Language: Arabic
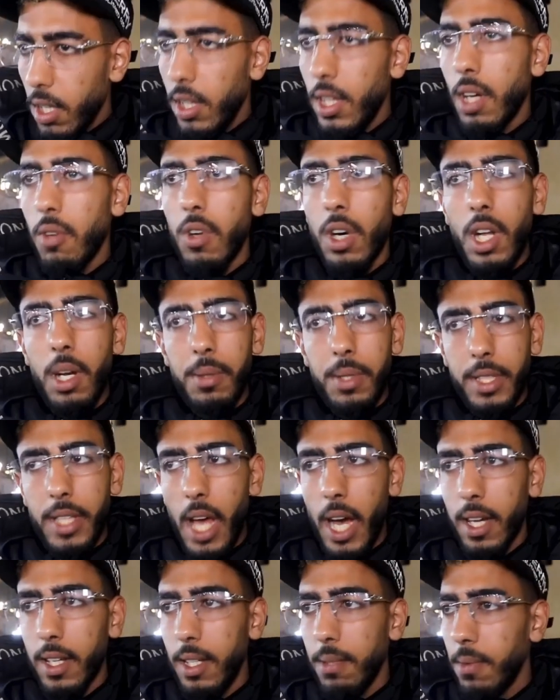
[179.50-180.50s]
لا والو ماشي
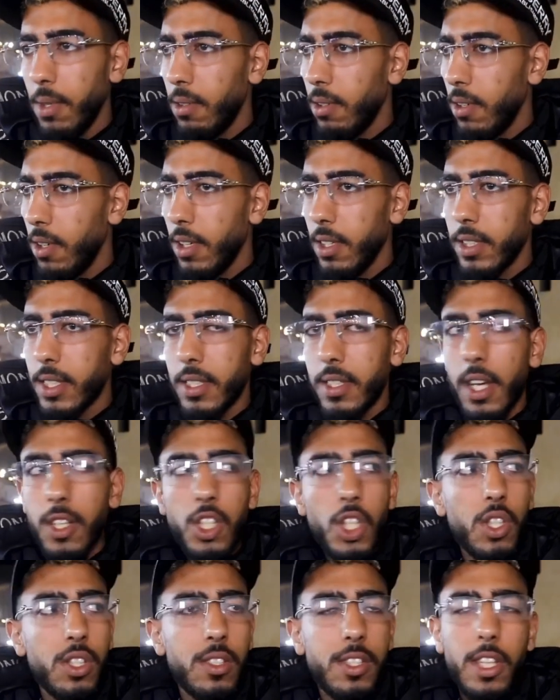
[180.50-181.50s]
ضحكني ما والو الدار
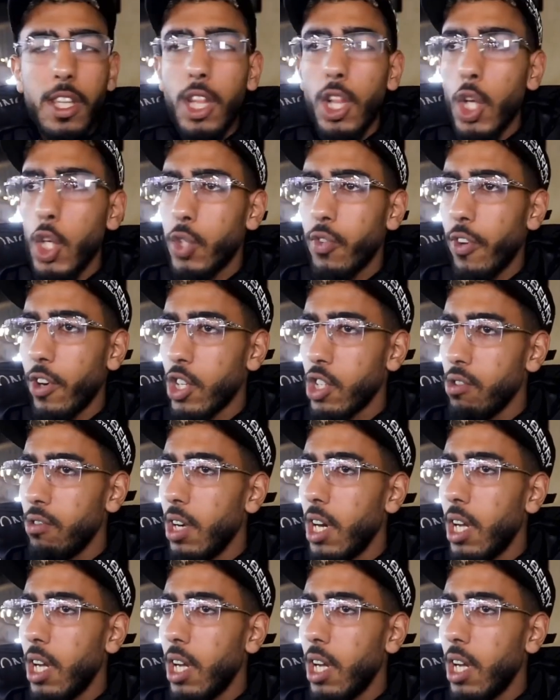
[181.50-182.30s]
شي الله يتفرجوا